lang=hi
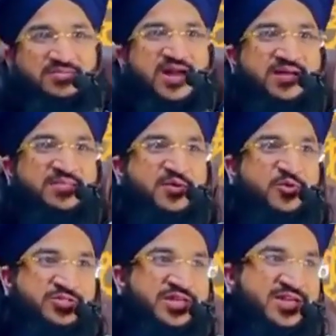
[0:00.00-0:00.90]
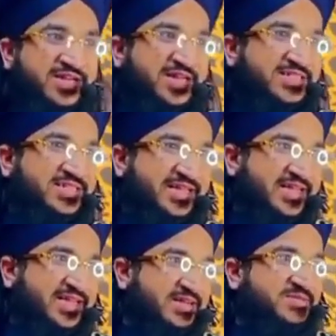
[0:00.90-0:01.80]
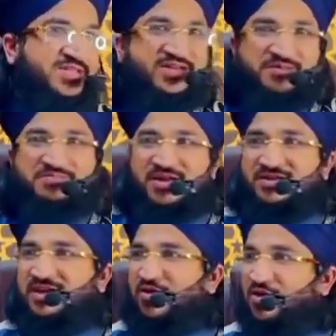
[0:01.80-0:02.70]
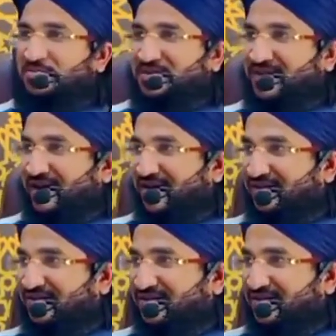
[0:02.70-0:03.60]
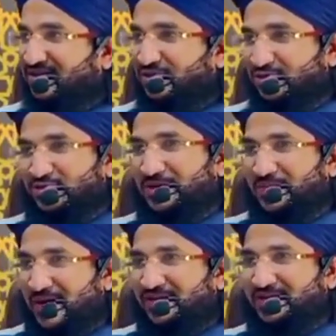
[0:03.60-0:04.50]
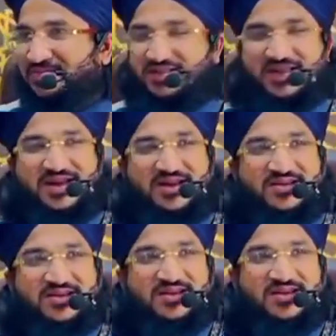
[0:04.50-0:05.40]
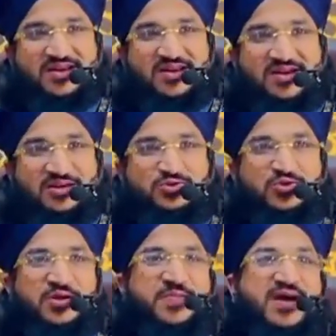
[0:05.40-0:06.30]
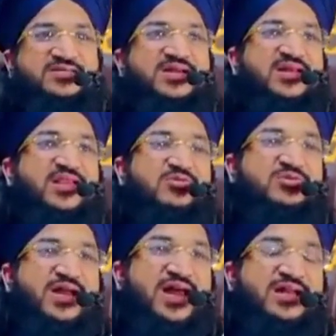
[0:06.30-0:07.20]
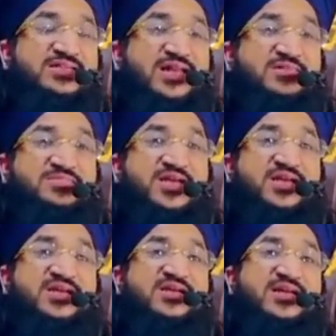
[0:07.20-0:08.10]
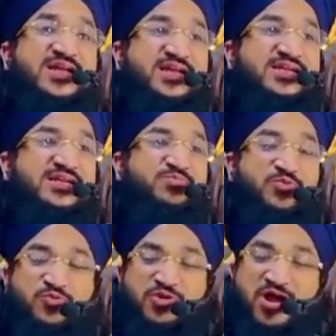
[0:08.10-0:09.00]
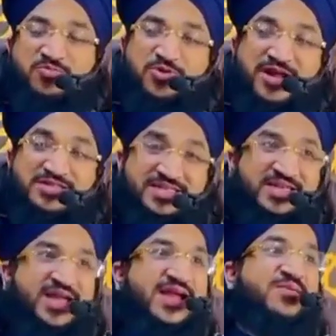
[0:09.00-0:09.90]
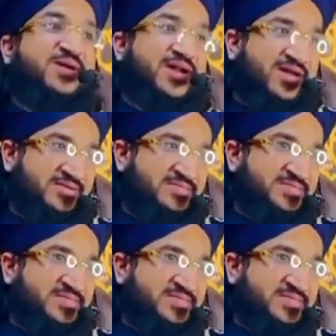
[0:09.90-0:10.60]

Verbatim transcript: रमज़ान में रोज़े रखने चाहिए कब से कब तक ये कौन बताया हजूर पाक ने बताया रसूल पाक सल्लल्लाहु अलैहि वसल्लम से रिलेटेड पूरा पूरा दीन है हमारा